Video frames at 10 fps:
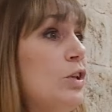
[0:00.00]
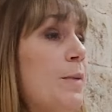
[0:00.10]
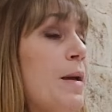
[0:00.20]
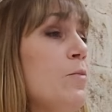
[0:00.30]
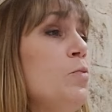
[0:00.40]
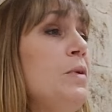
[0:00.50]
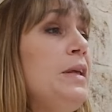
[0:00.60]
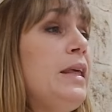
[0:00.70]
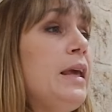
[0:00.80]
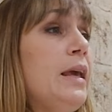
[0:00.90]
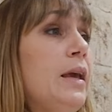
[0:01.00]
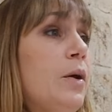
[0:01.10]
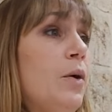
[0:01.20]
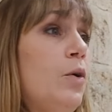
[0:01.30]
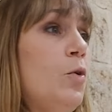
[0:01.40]
on a même
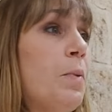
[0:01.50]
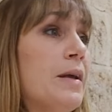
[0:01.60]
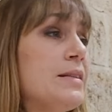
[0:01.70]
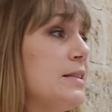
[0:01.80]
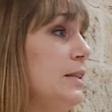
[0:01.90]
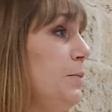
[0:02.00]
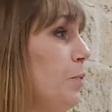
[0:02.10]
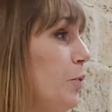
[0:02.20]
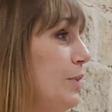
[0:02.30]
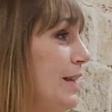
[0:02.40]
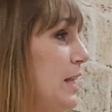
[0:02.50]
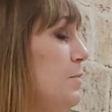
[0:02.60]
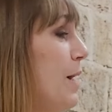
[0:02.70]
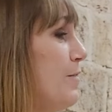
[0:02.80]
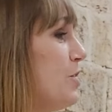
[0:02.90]
oublié euh, le principe d'un
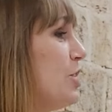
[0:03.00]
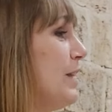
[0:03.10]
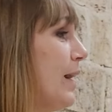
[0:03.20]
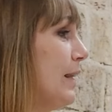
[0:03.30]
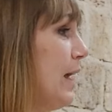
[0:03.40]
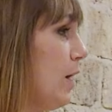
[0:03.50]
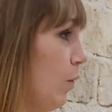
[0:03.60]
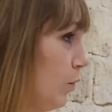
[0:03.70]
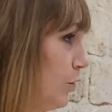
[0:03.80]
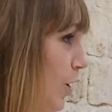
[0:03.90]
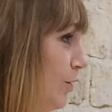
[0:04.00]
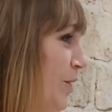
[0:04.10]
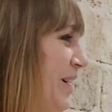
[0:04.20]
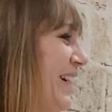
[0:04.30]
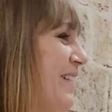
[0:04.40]
animal végétarien, on donne